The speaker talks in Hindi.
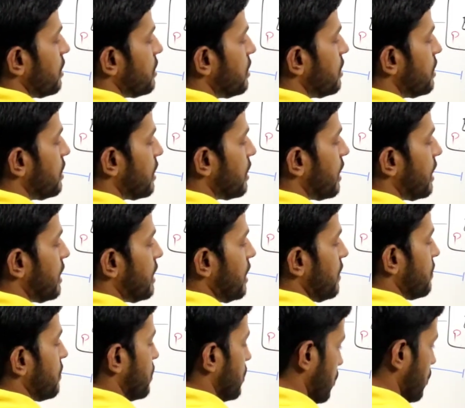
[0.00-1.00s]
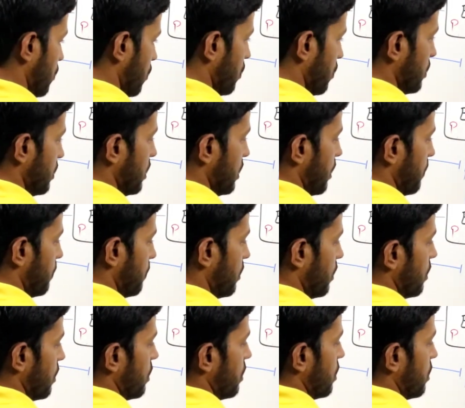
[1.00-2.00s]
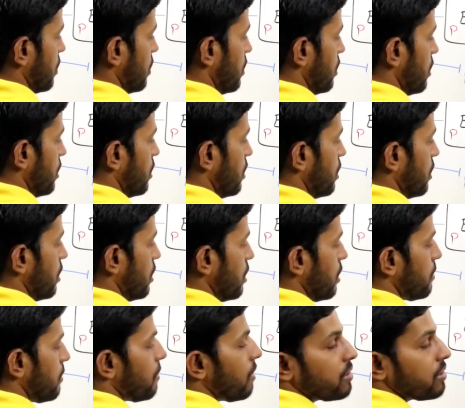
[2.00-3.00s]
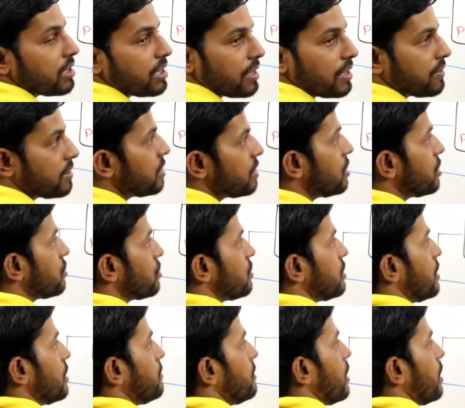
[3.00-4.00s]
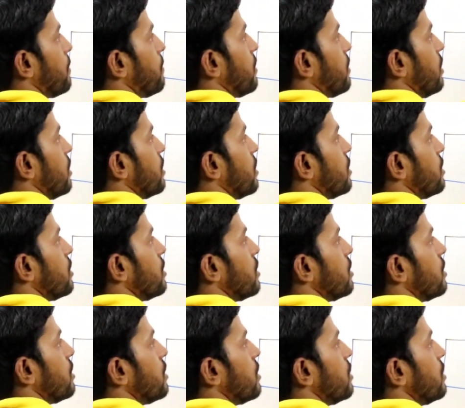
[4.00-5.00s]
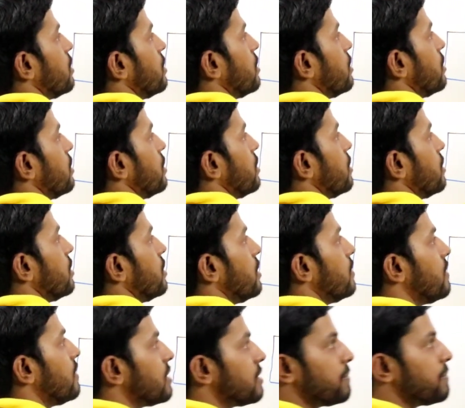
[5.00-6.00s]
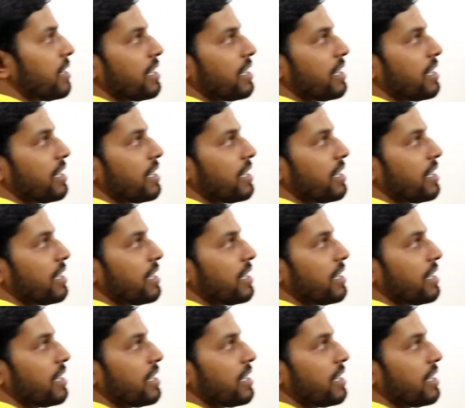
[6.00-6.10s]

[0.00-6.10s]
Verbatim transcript: ये निगेटिव और ये आपका पॉजिटिव तो ये भी आपका रिवर्स